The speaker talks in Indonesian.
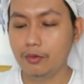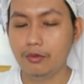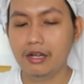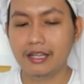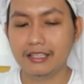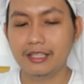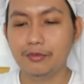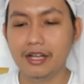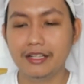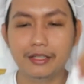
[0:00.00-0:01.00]

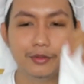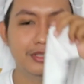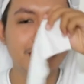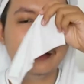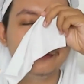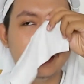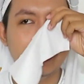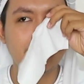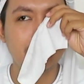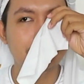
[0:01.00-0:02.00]
wangi-wangi oat yang
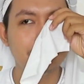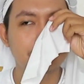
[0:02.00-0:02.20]
mengarah